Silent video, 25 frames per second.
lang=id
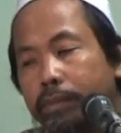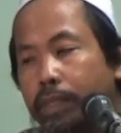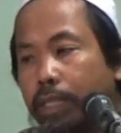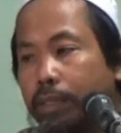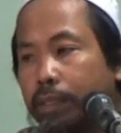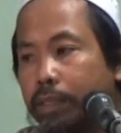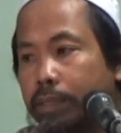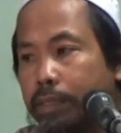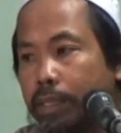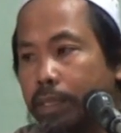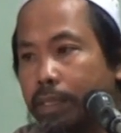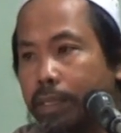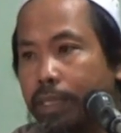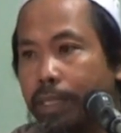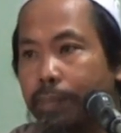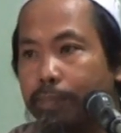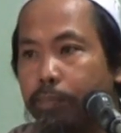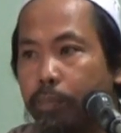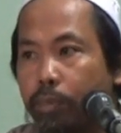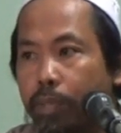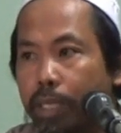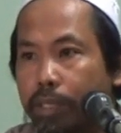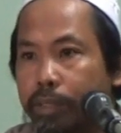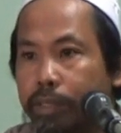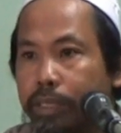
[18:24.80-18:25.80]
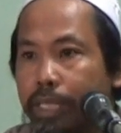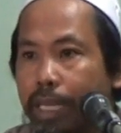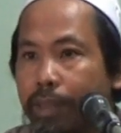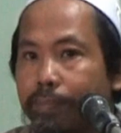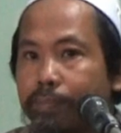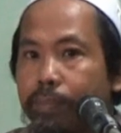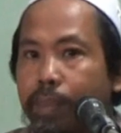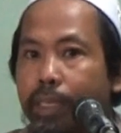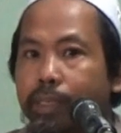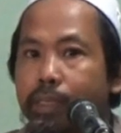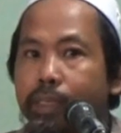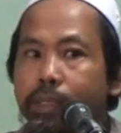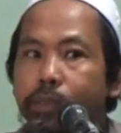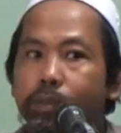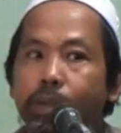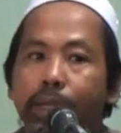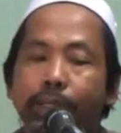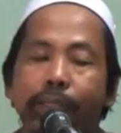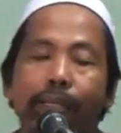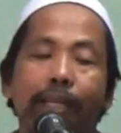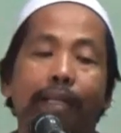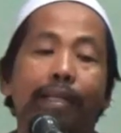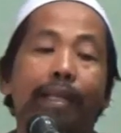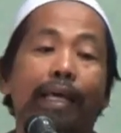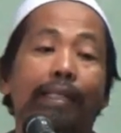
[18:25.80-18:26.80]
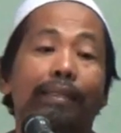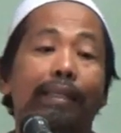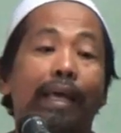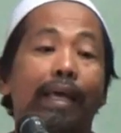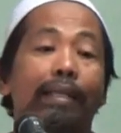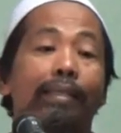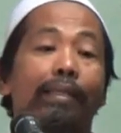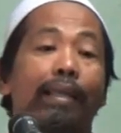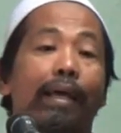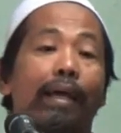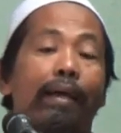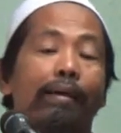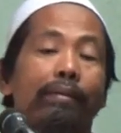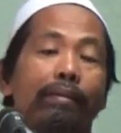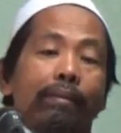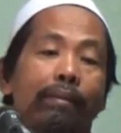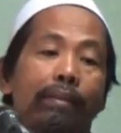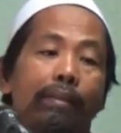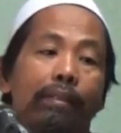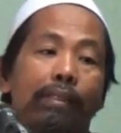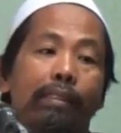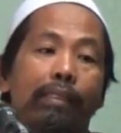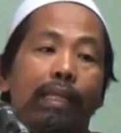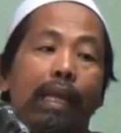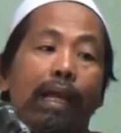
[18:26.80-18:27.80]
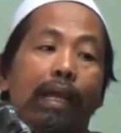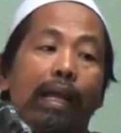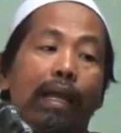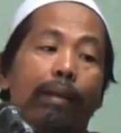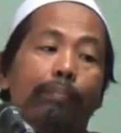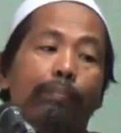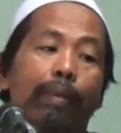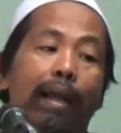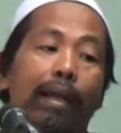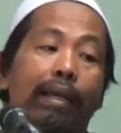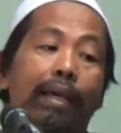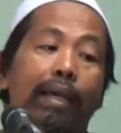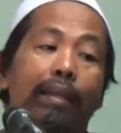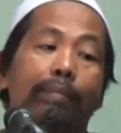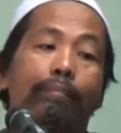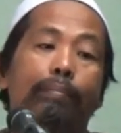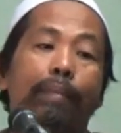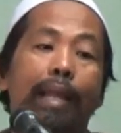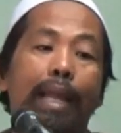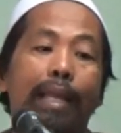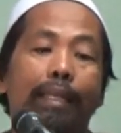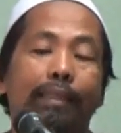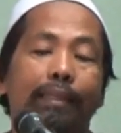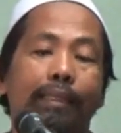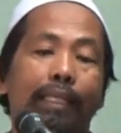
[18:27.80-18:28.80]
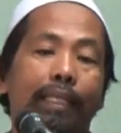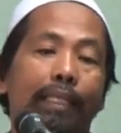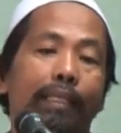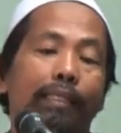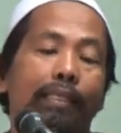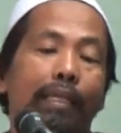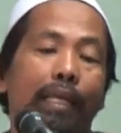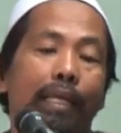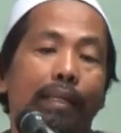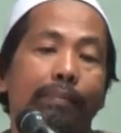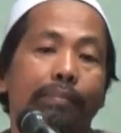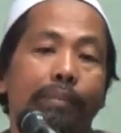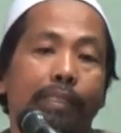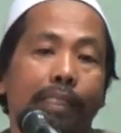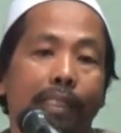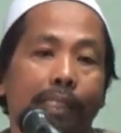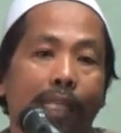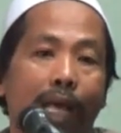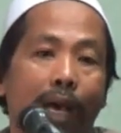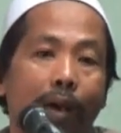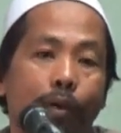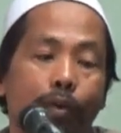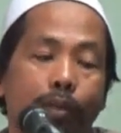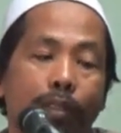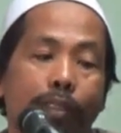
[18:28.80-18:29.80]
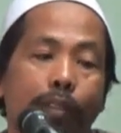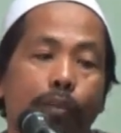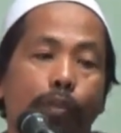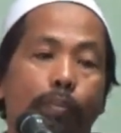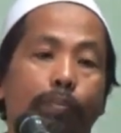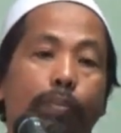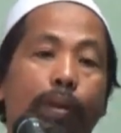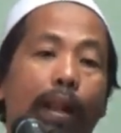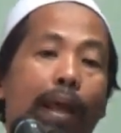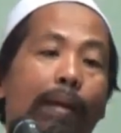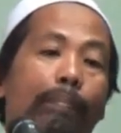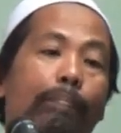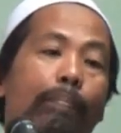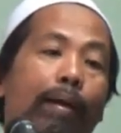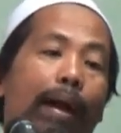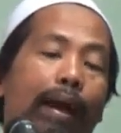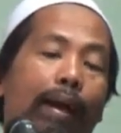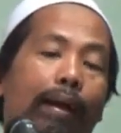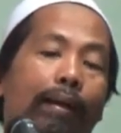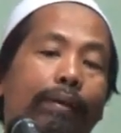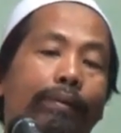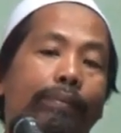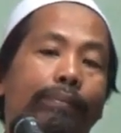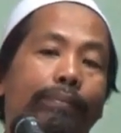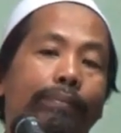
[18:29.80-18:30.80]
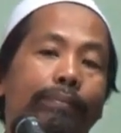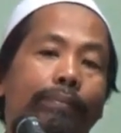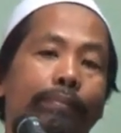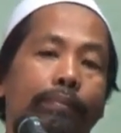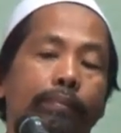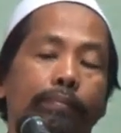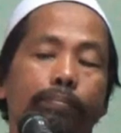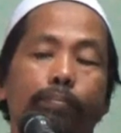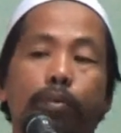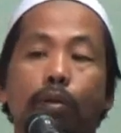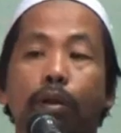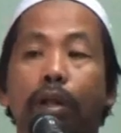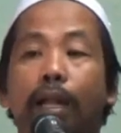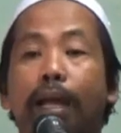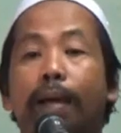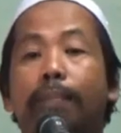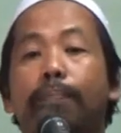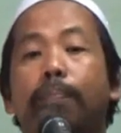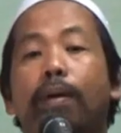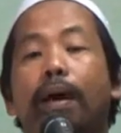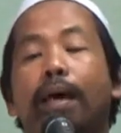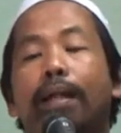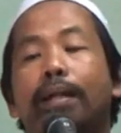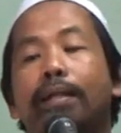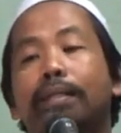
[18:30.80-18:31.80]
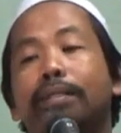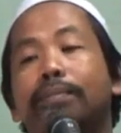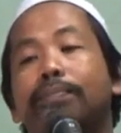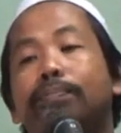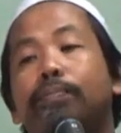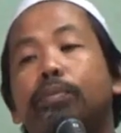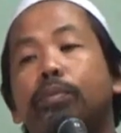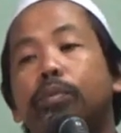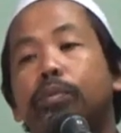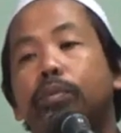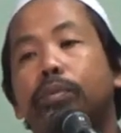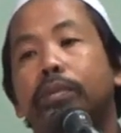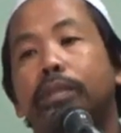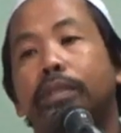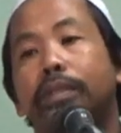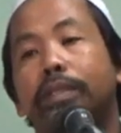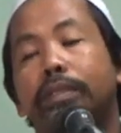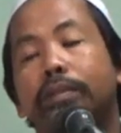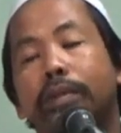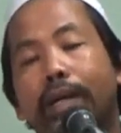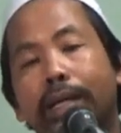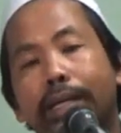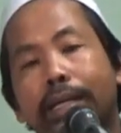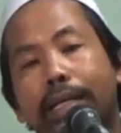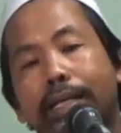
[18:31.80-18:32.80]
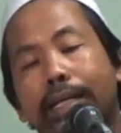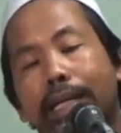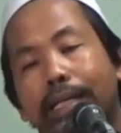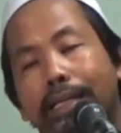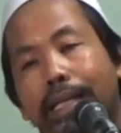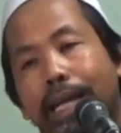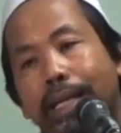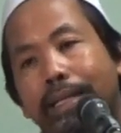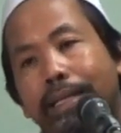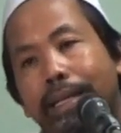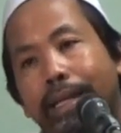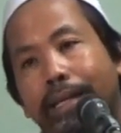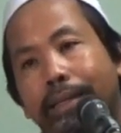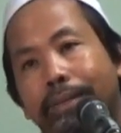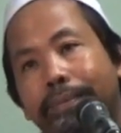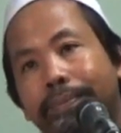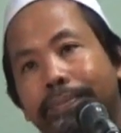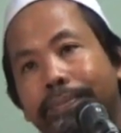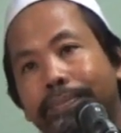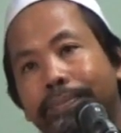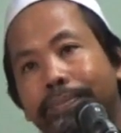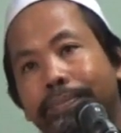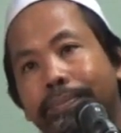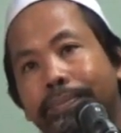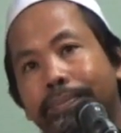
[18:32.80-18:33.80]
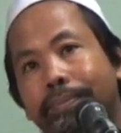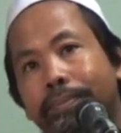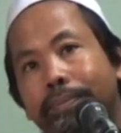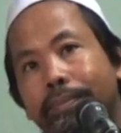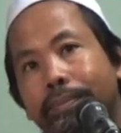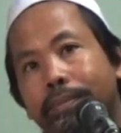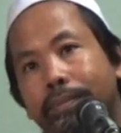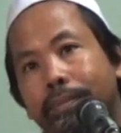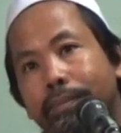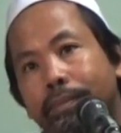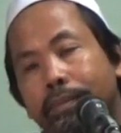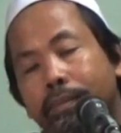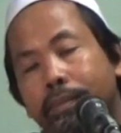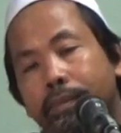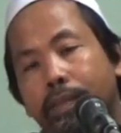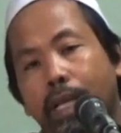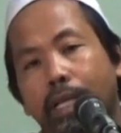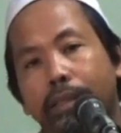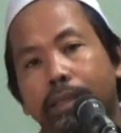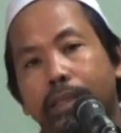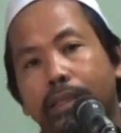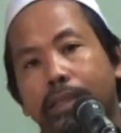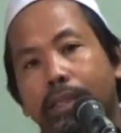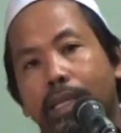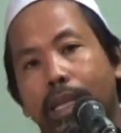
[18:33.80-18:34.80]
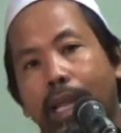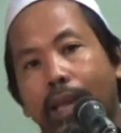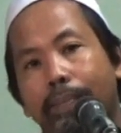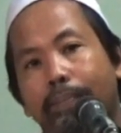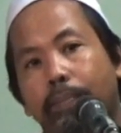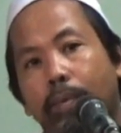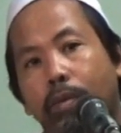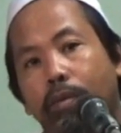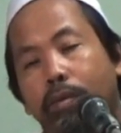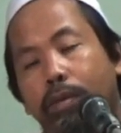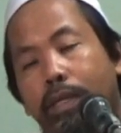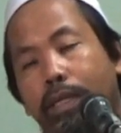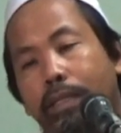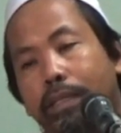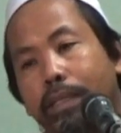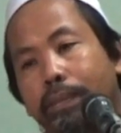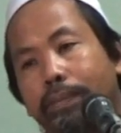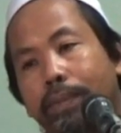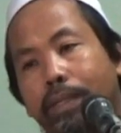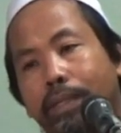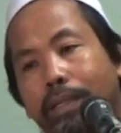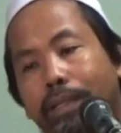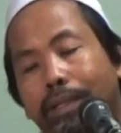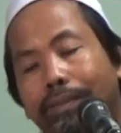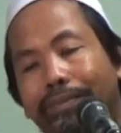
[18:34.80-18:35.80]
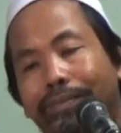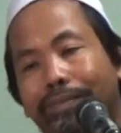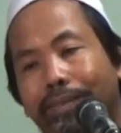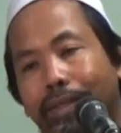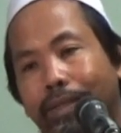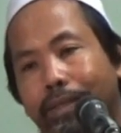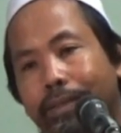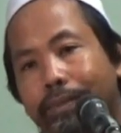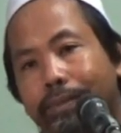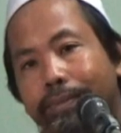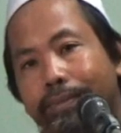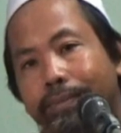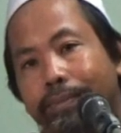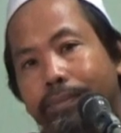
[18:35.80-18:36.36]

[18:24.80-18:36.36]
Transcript: Jadi setiap bulan Syakban itu ada datanya yang makan mati dalam setahun itu berapa? Berapa ribu? Itu ada datanya. Nanti dilaporkan kepada Allah.